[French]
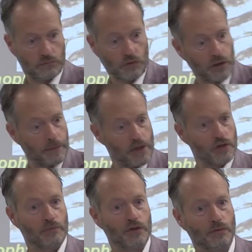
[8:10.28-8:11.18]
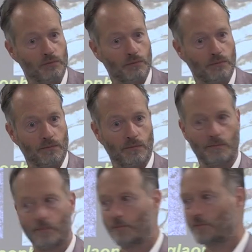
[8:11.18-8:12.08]
tant qu'il n'y a pas de champignon.
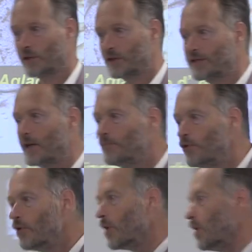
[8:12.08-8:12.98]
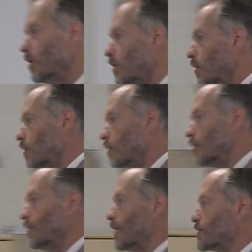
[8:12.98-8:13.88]
C'est un peu le
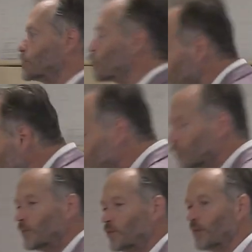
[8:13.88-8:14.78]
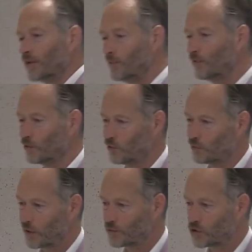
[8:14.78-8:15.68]
la survie pour la plupart des plantes, le
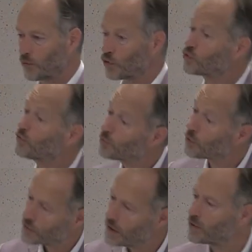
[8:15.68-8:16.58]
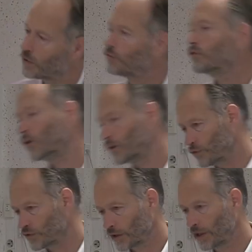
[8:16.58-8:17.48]
poil absorbant, sauf pour celles qui en font leur
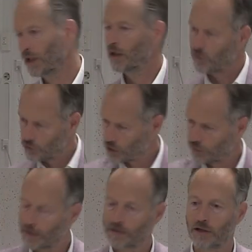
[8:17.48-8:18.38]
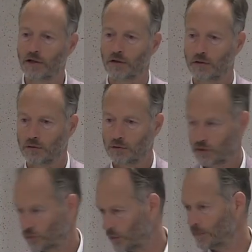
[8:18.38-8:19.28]
industrie, j'y reviendrai tout à l'heure,
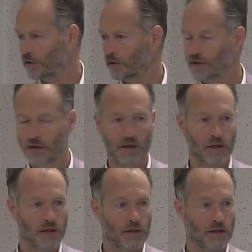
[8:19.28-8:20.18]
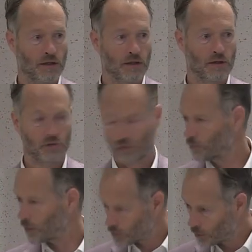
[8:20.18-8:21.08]
qui sont pas migorisées. Donc le
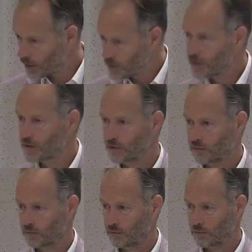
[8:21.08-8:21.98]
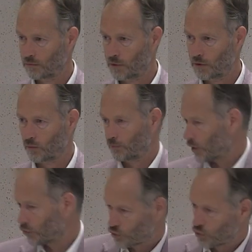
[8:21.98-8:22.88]
poil absorbant existe. Mais on
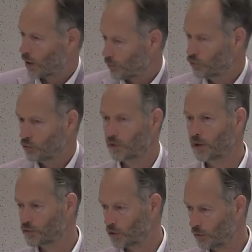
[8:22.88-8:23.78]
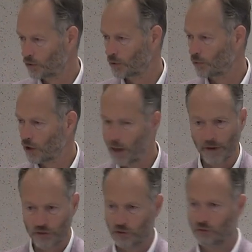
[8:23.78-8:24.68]
parle toujours un peu du poil absorbant dans les programmes,
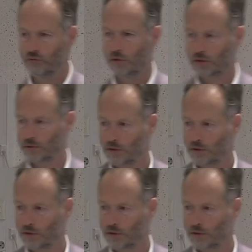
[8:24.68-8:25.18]
rassurez-vous. Hein.